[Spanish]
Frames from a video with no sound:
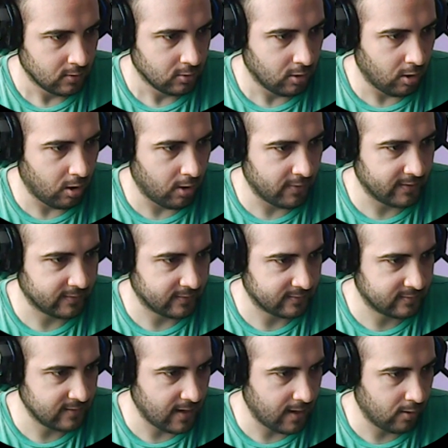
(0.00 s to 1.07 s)
Oh,
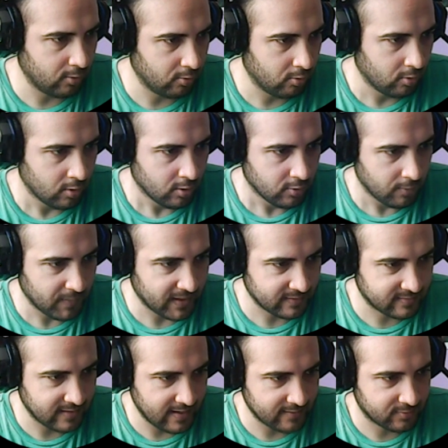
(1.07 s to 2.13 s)
desgraciado, no me
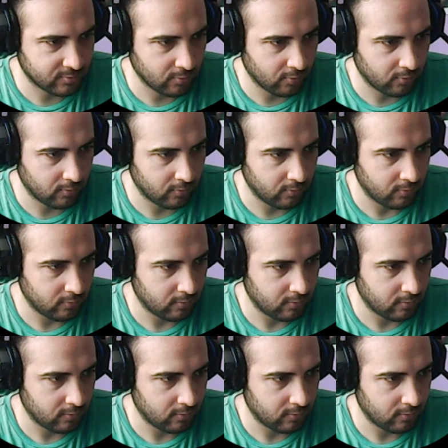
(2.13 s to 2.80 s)
hagas eso.